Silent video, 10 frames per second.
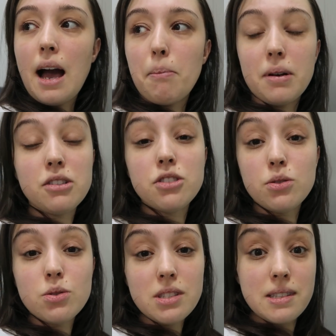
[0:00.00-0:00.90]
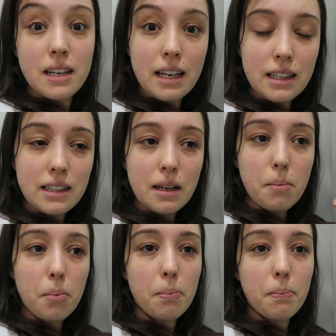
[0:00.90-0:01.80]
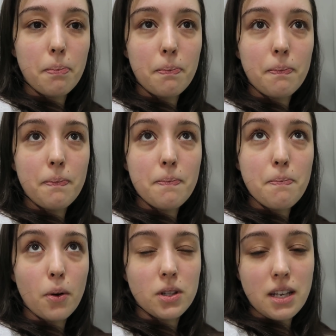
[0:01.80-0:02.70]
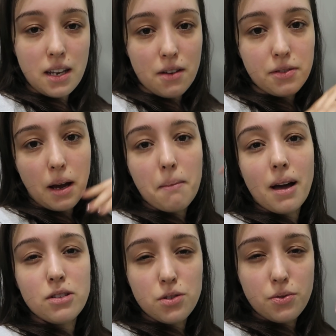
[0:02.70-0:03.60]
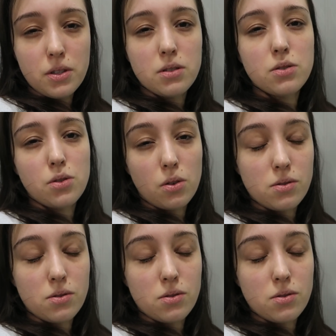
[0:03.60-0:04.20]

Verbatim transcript: A partir dos 30 poderia ficar mais difícil de